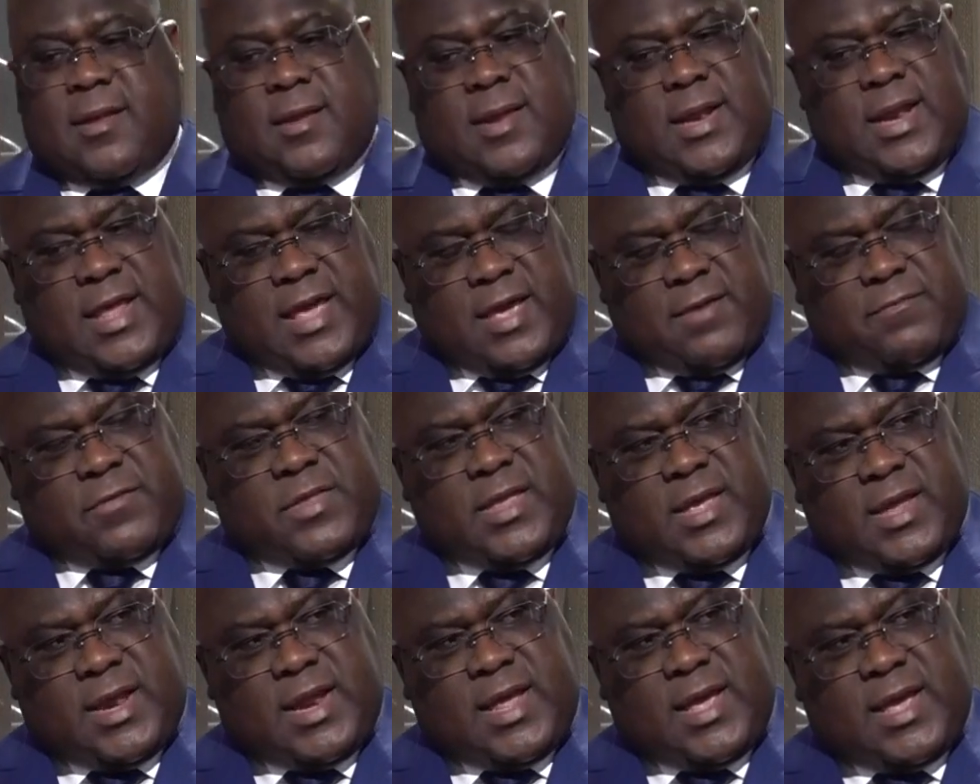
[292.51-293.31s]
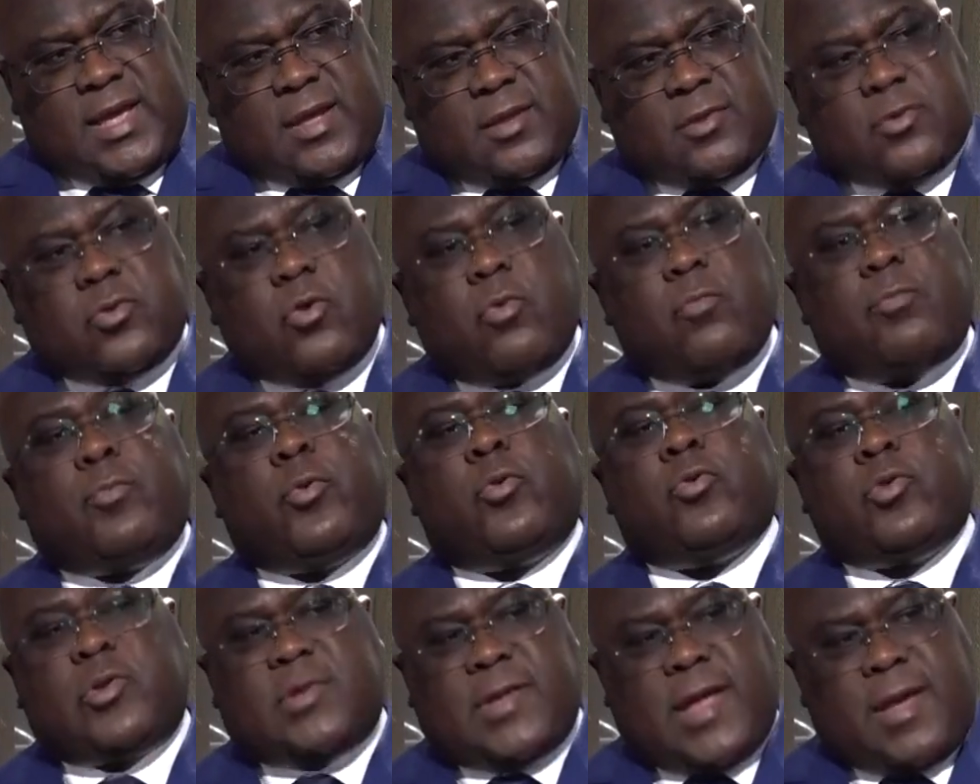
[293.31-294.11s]
Les FDLR sont
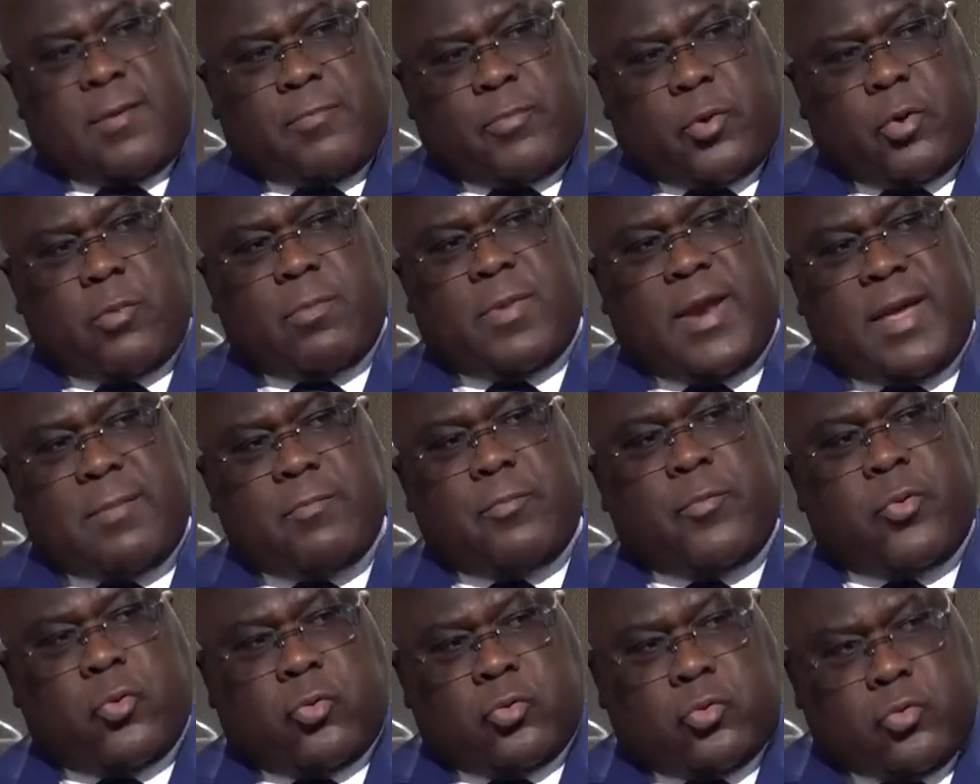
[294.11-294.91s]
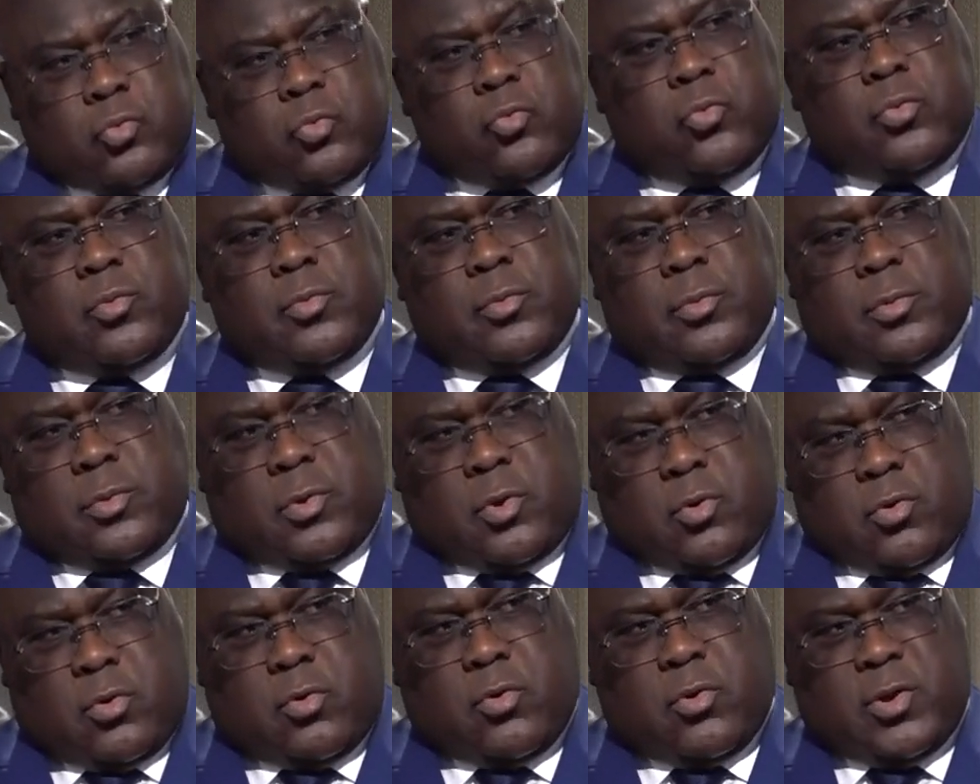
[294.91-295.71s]
plus un problème pour nous,
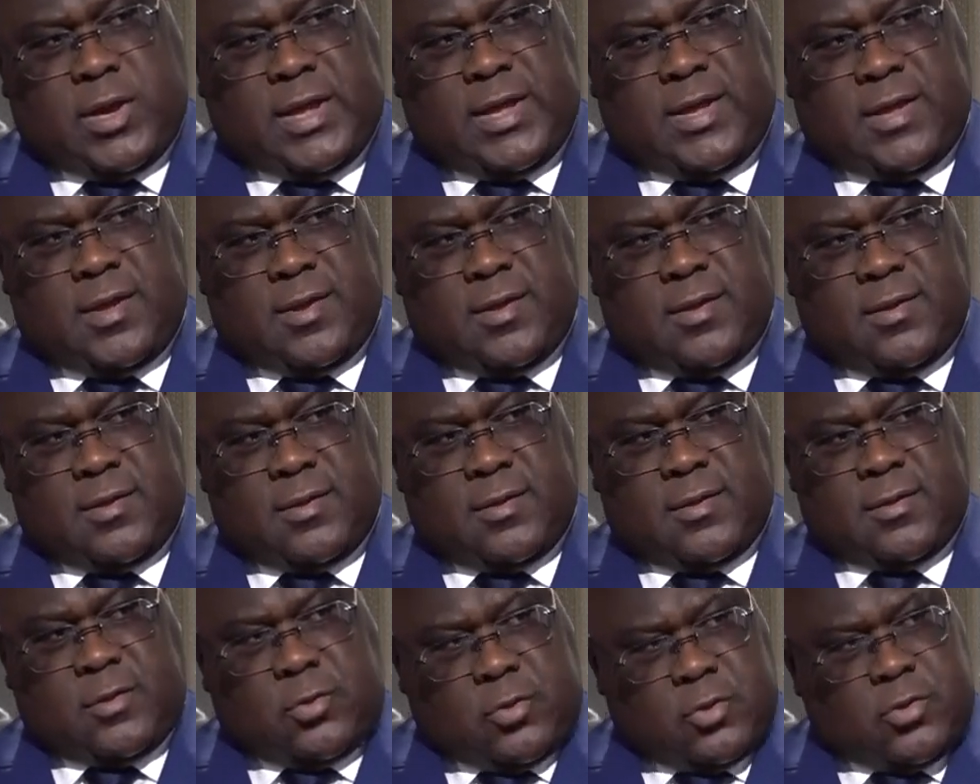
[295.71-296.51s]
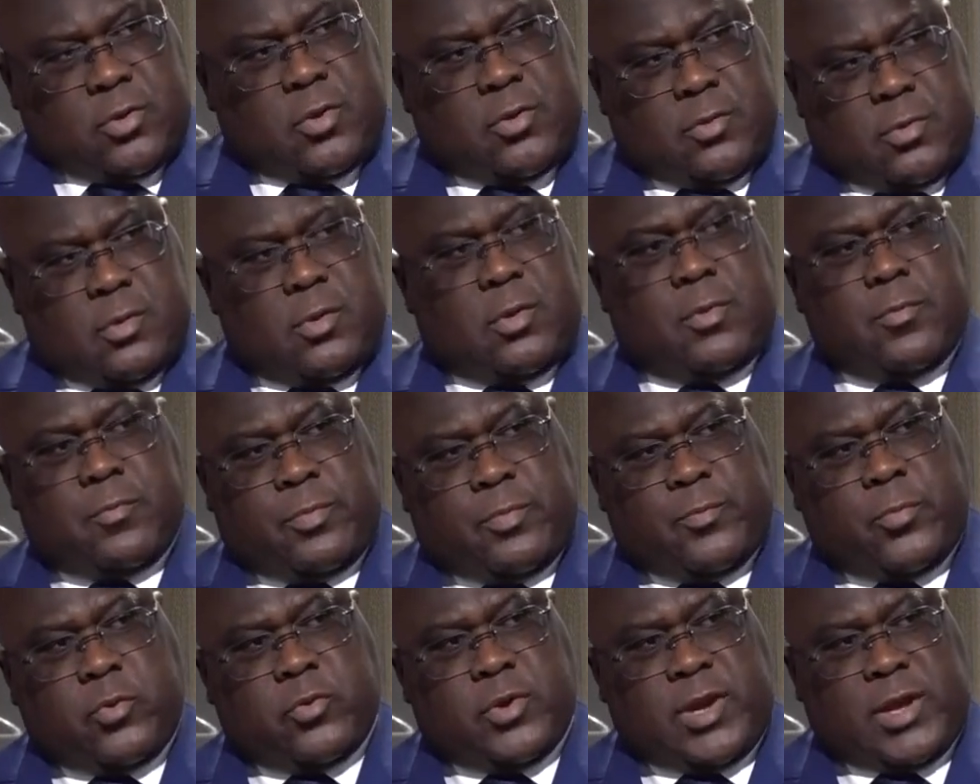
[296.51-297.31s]
Congolais, que
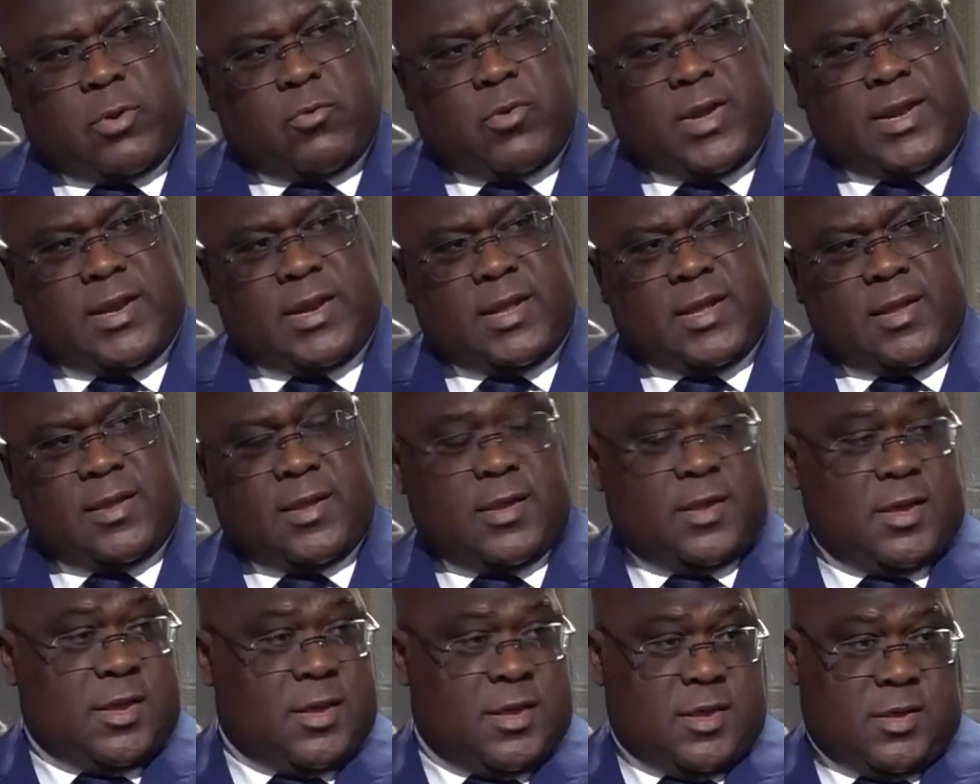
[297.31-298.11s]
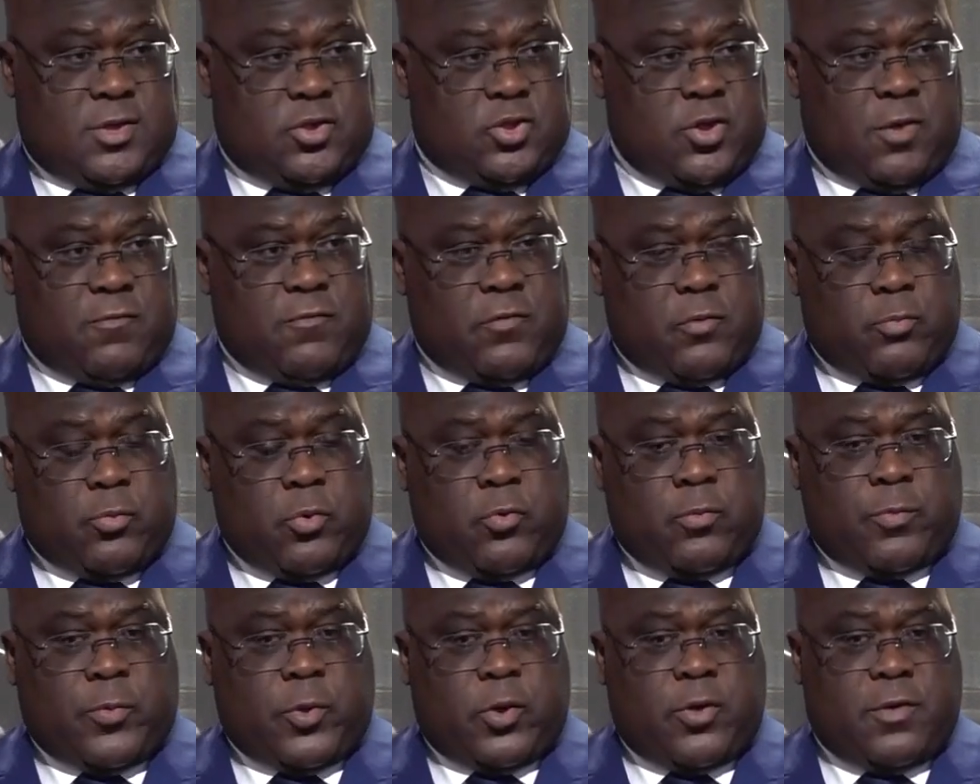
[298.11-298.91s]
pour les Rwandais. J'en veux
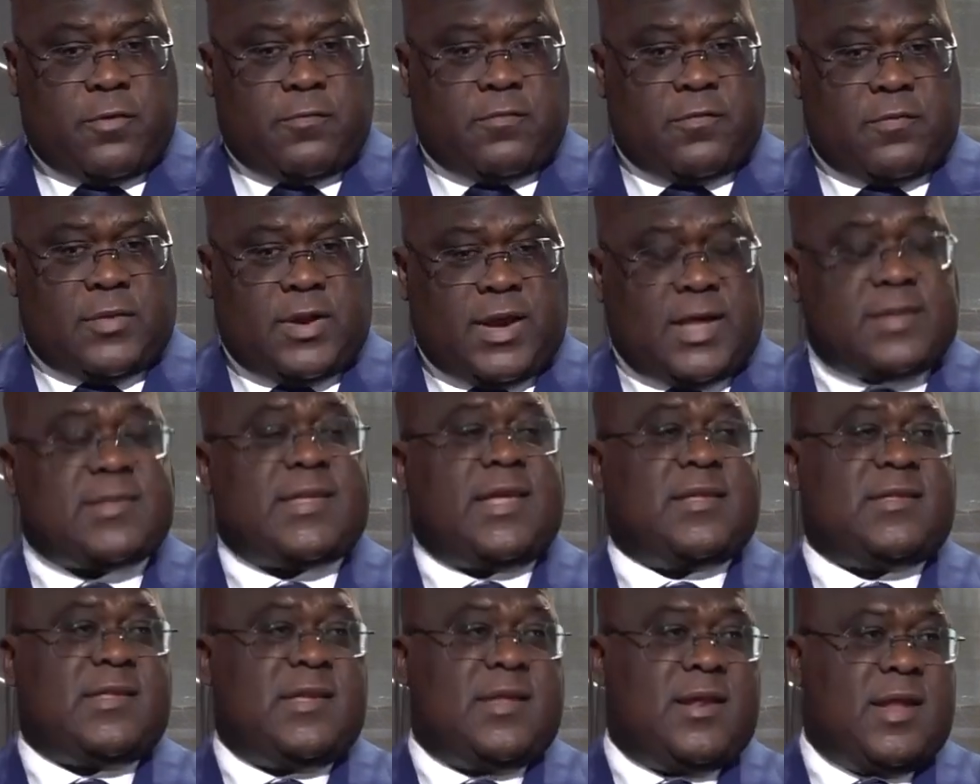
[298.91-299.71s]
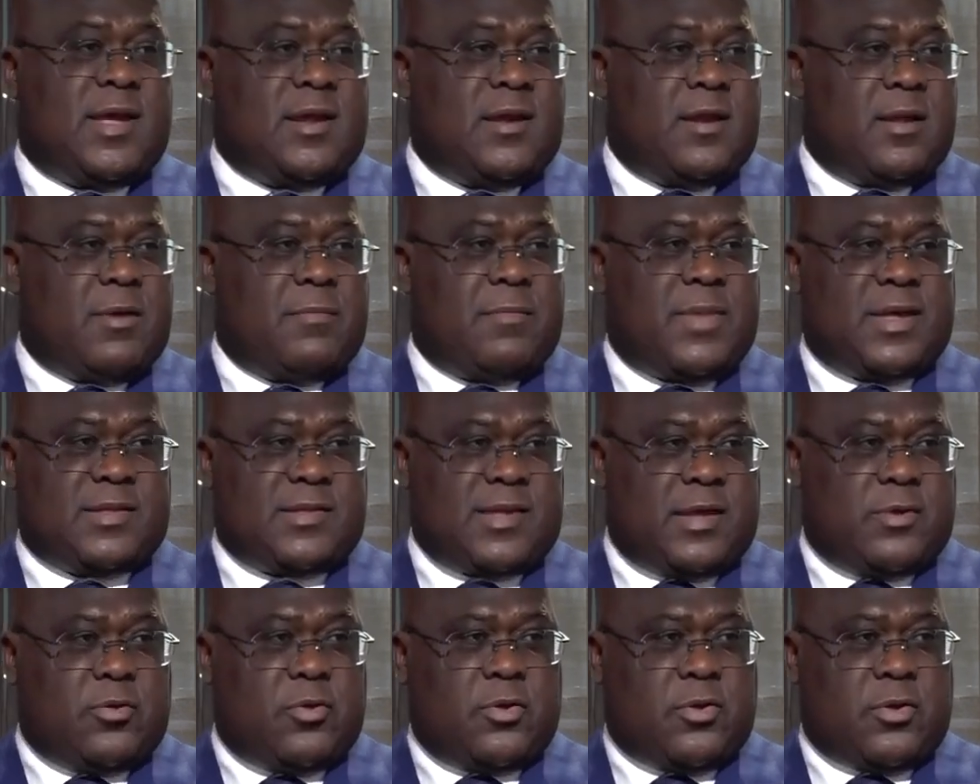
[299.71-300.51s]
pour preuve l'assassinat de
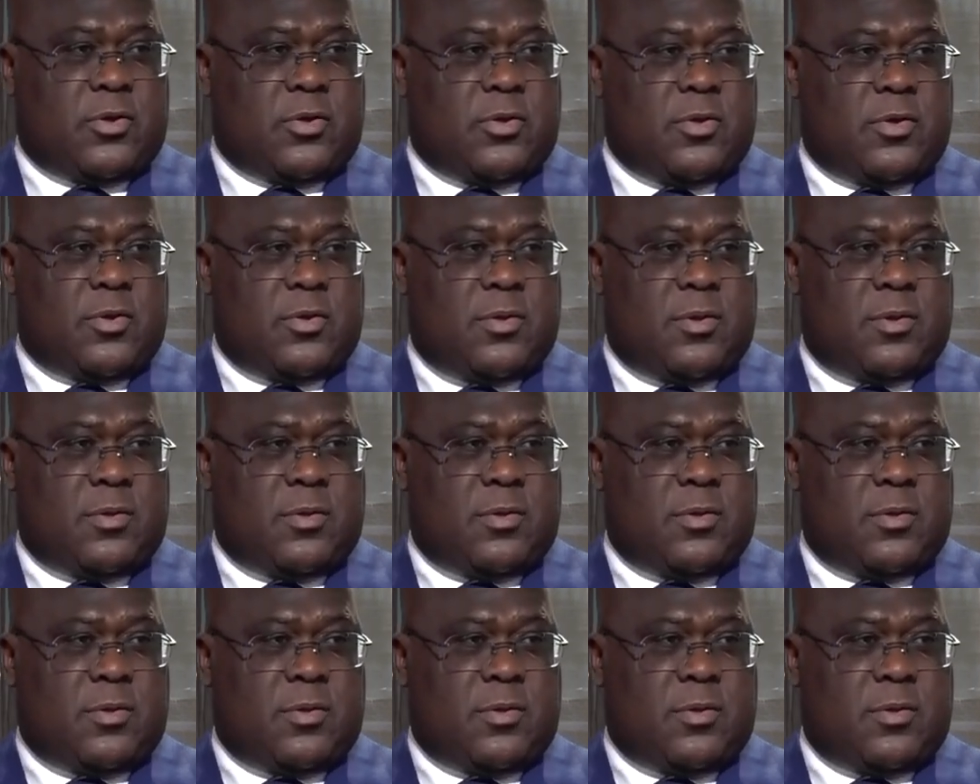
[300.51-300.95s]
l'ambassadeur euh,